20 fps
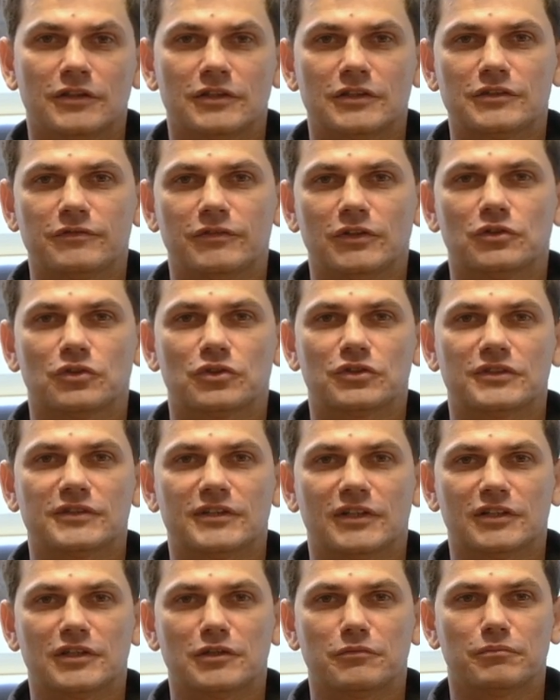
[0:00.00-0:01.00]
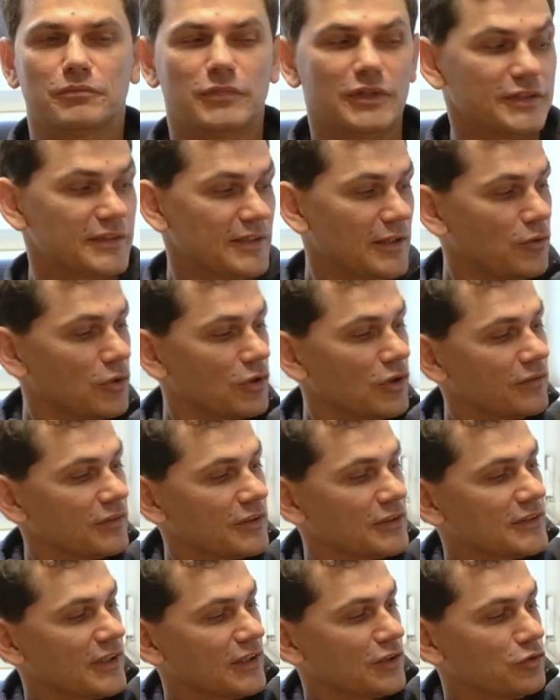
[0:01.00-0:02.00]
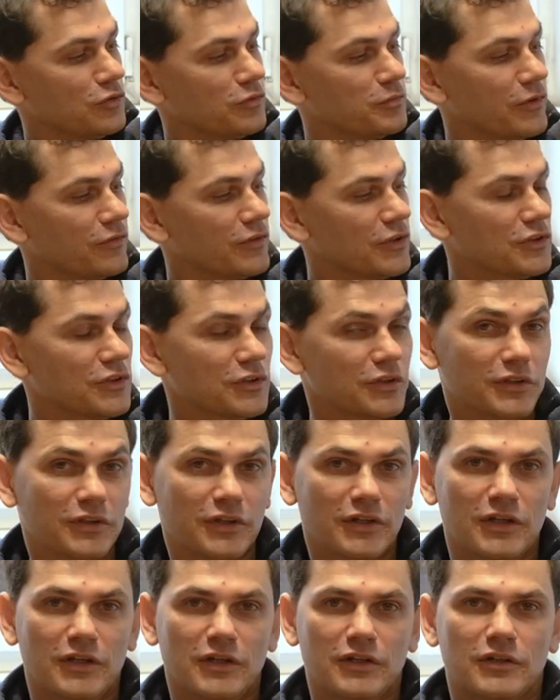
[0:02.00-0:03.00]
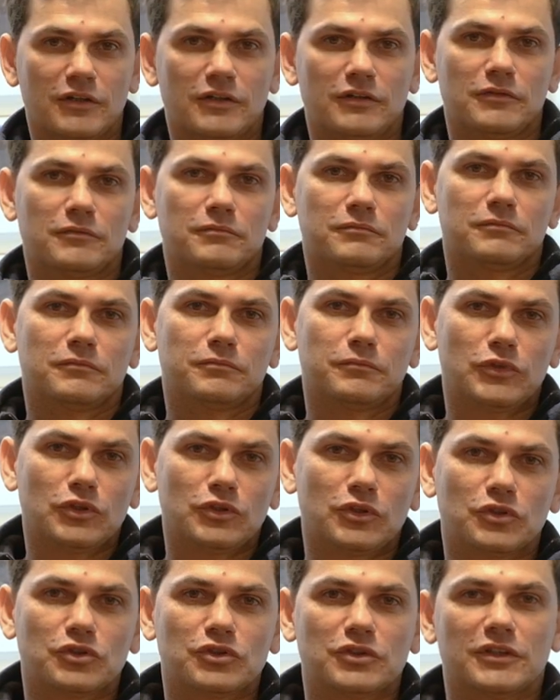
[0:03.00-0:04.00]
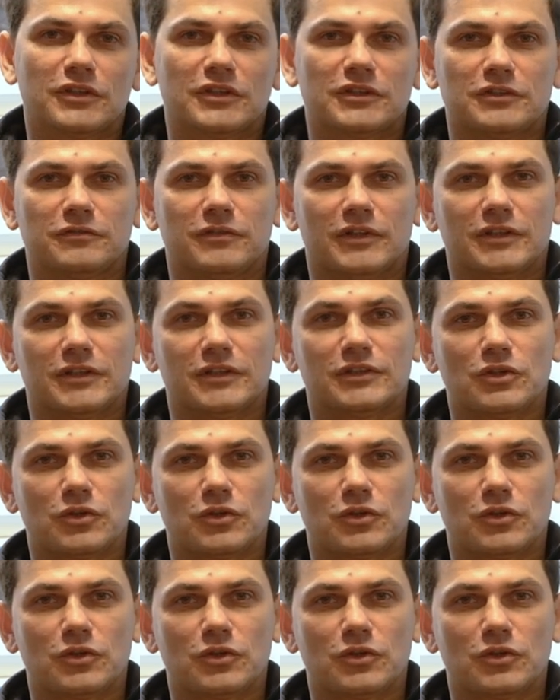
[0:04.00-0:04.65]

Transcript: z wykorzystaniem bezzałogowych statków powietrznych, potocznie nazywanych